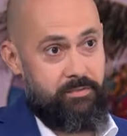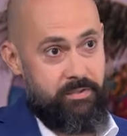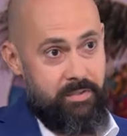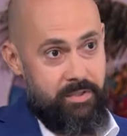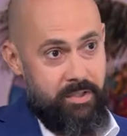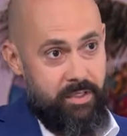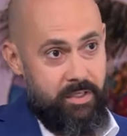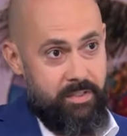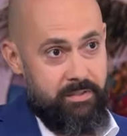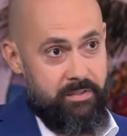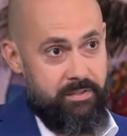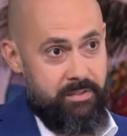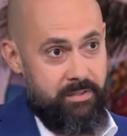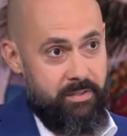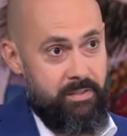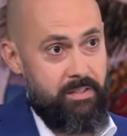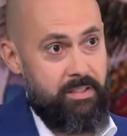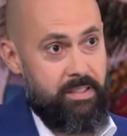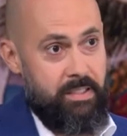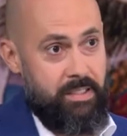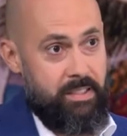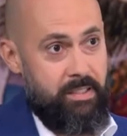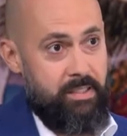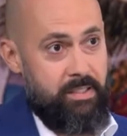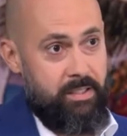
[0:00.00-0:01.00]
Федерации.
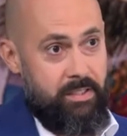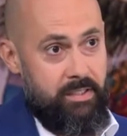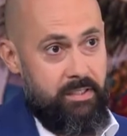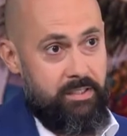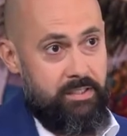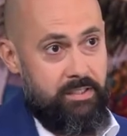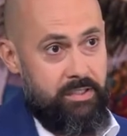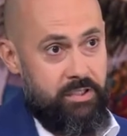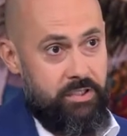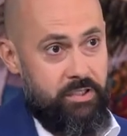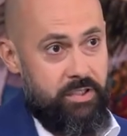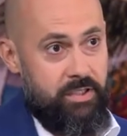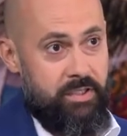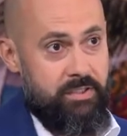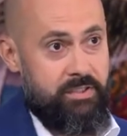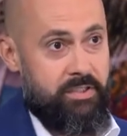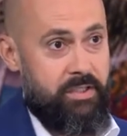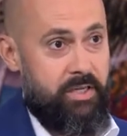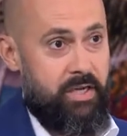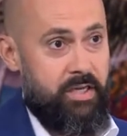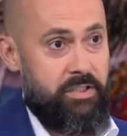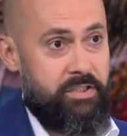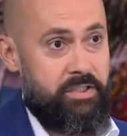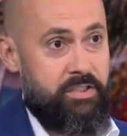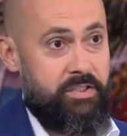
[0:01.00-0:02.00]
Сейчас
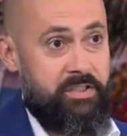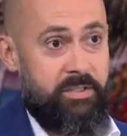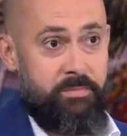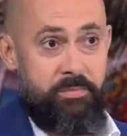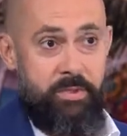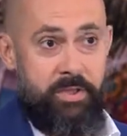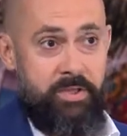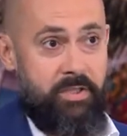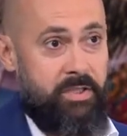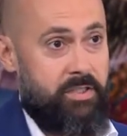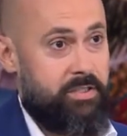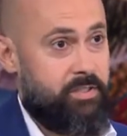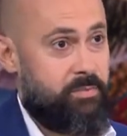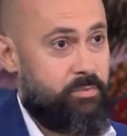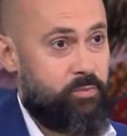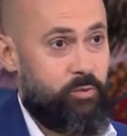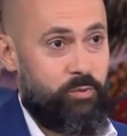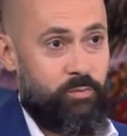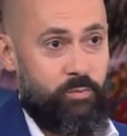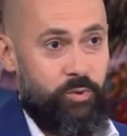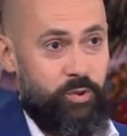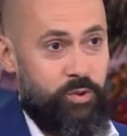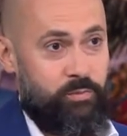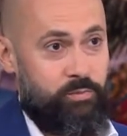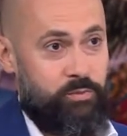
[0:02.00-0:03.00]
каждый за 15 минут
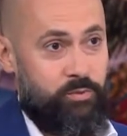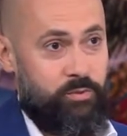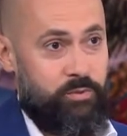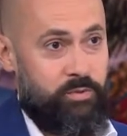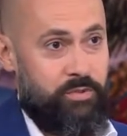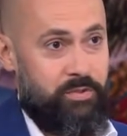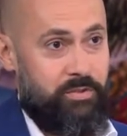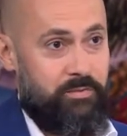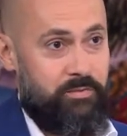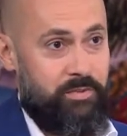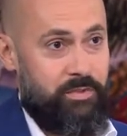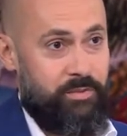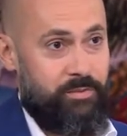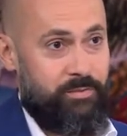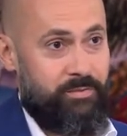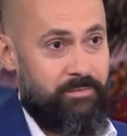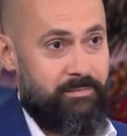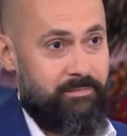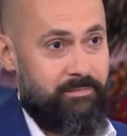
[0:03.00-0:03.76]
может получить визу.